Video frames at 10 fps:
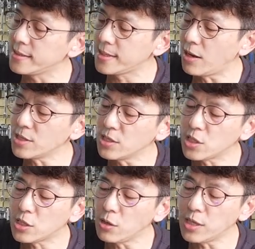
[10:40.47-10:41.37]
调整
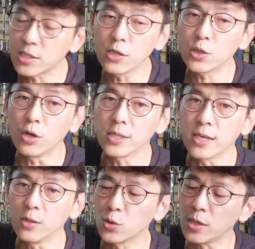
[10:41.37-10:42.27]
机构的正中
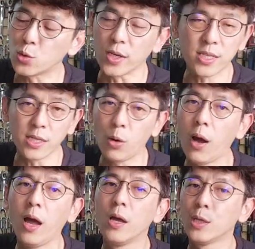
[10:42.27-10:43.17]
间，所以水汽的
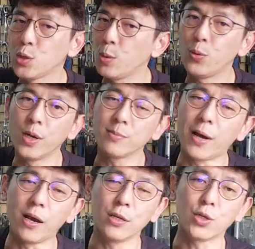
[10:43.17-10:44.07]
话就不会
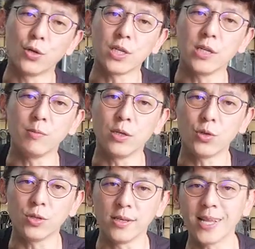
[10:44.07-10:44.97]
跑到轴心里面
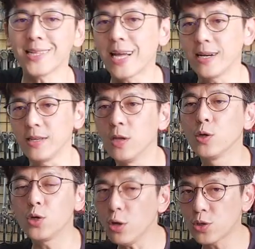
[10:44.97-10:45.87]
去了。那当然
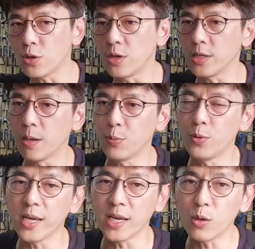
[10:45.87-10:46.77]
用久了也不
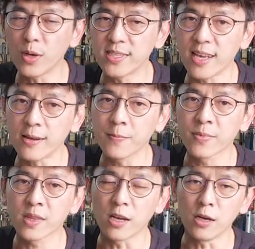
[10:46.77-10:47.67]
会因为这样
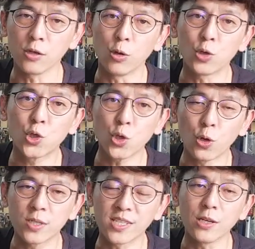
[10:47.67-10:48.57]
而有
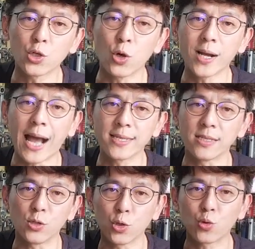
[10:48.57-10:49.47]
锈生锈卡
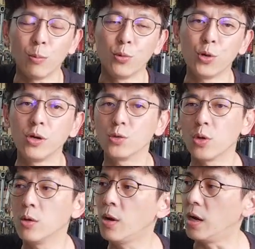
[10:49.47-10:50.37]
死就转不动的
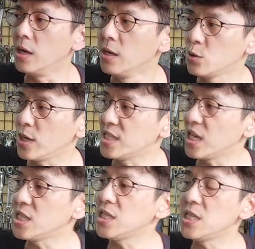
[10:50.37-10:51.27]
状况哈。所以这
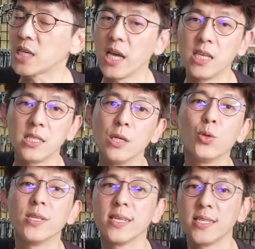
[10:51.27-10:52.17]
个是 KT
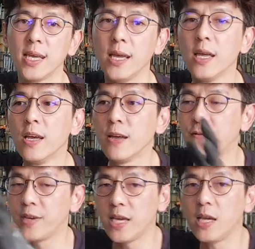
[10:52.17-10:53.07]
针对这些
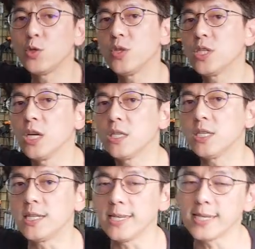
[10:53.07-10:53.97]
V A G 车
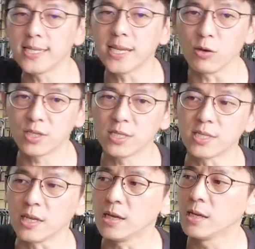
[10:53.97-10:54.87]
系的一些小细
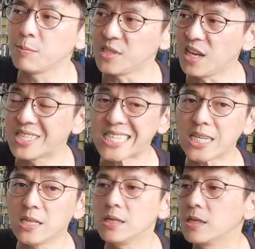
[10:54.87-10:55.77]
节。比较
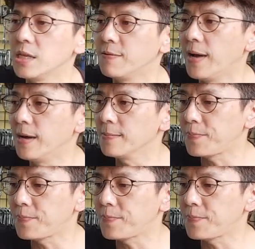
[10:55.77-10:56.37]
细腻的地方。